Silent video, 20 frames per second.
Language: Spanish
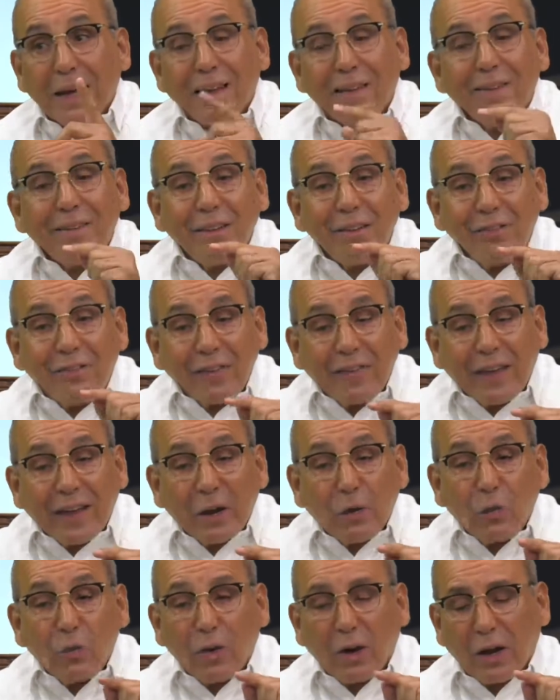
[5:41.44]
ni
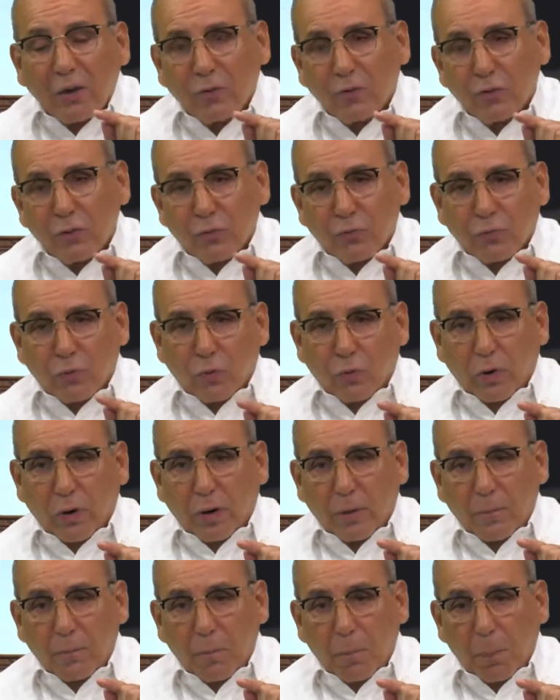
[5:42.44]
siquiera un caso de
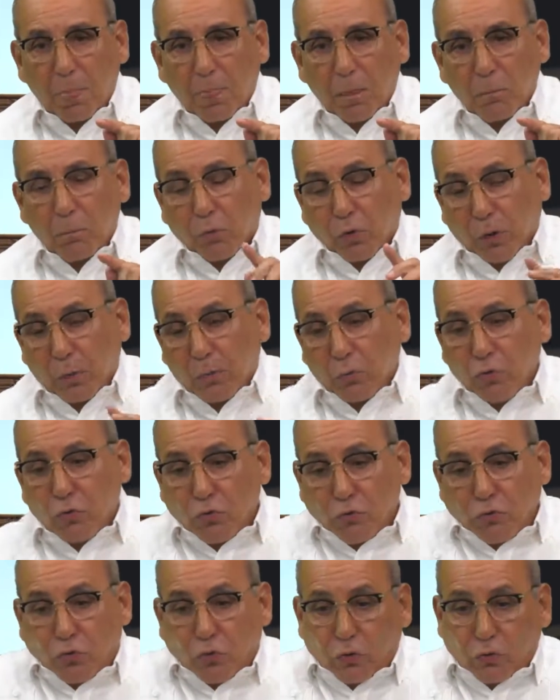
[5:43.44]
fuga. Por ejemplo,
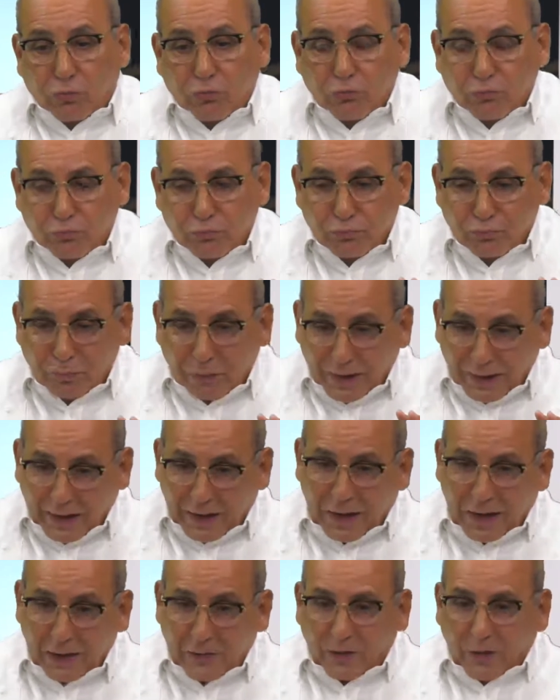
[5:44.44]
yo
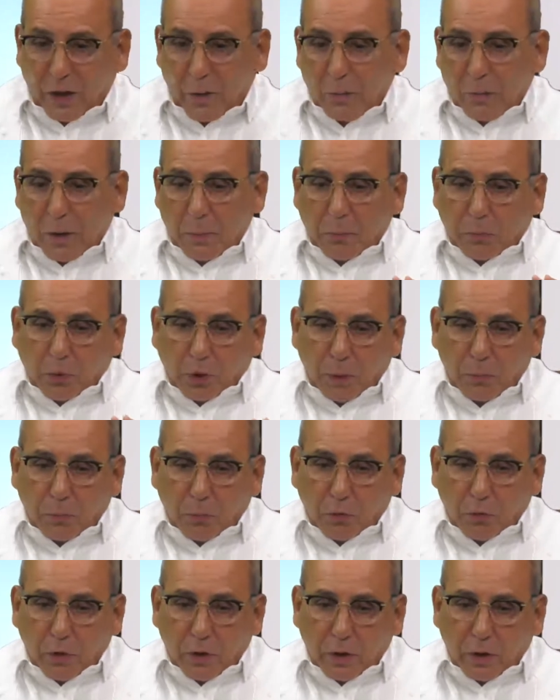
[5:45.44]
manejé el tema, por
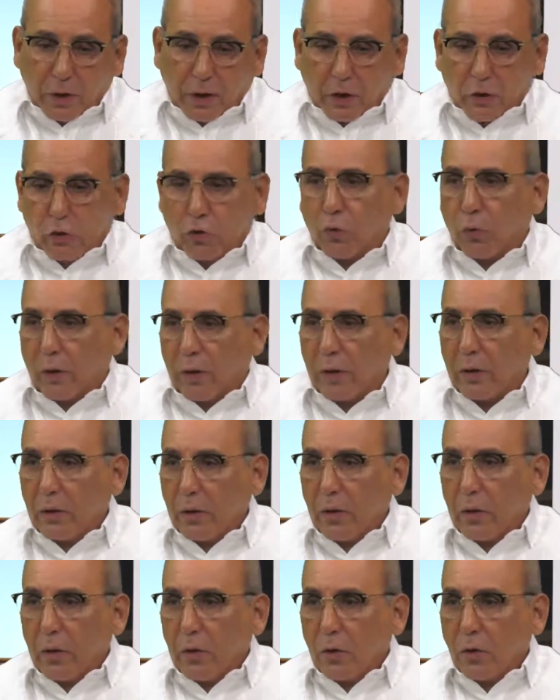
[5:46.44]
ejemplo, de Renove.
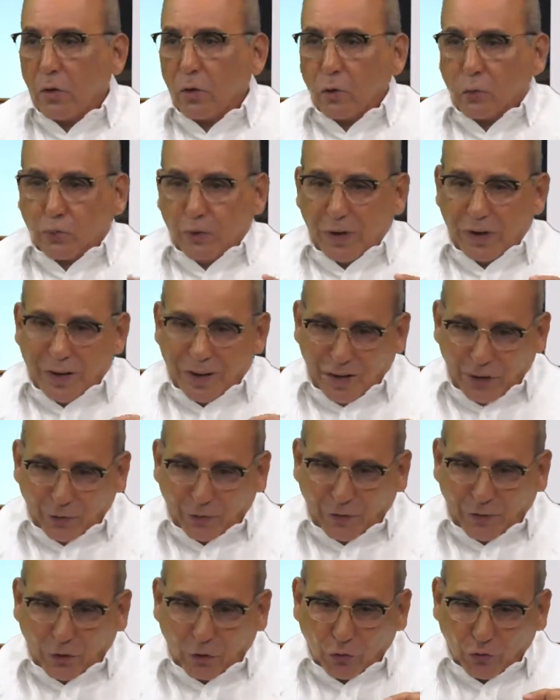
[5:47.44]
Yo fui
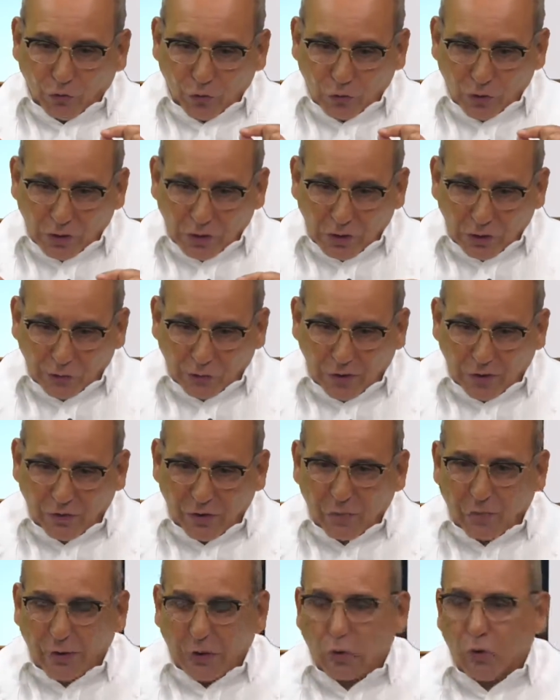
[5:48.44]
jefe de Consejo de
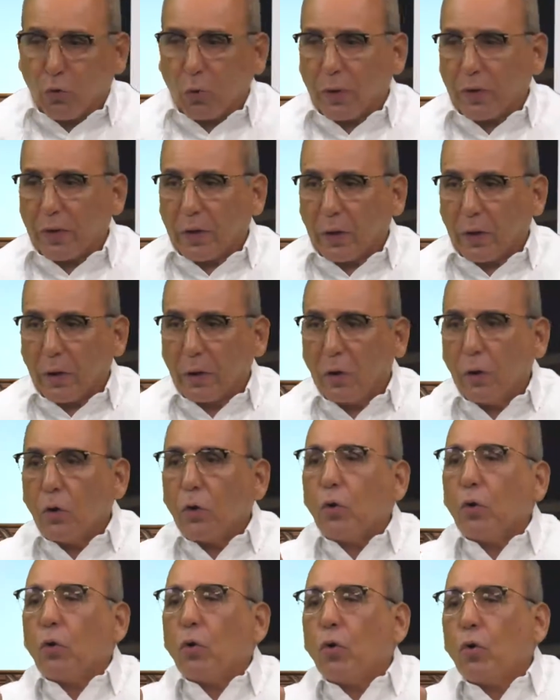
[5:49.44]
Defensa de Franco Badía.
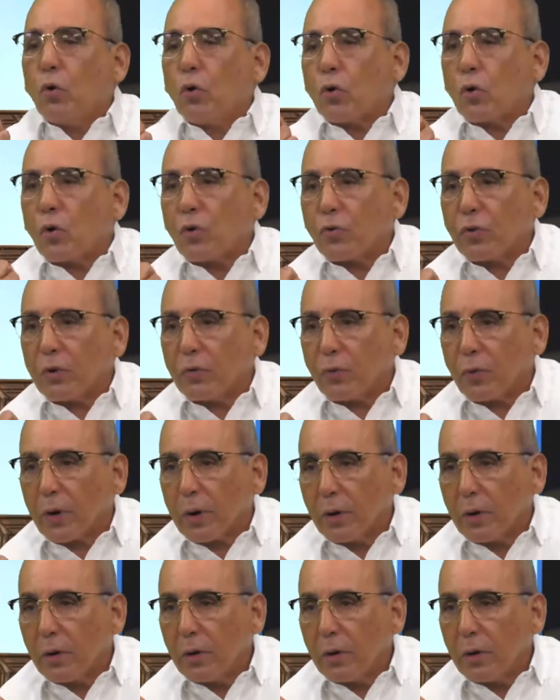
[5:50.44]
Uno no se fue.